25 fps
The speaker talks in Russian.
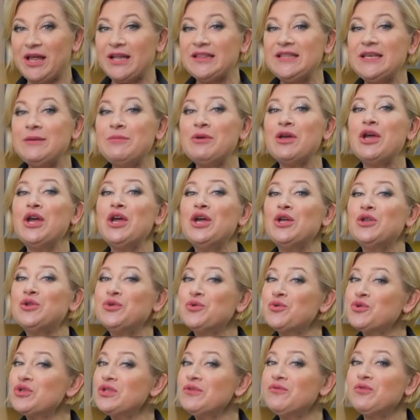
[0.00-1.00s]
молодыми,
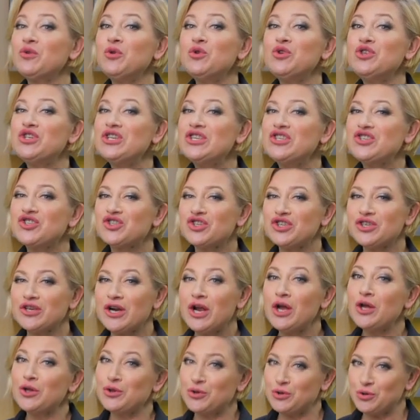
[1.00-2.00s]
нужно включить
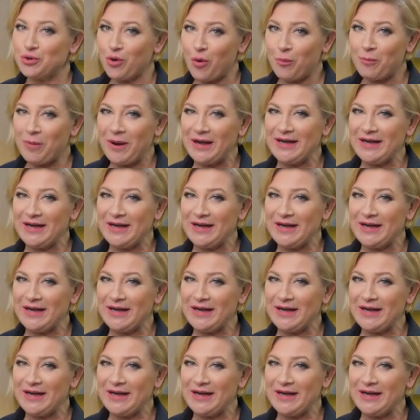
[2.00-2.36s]
жир, но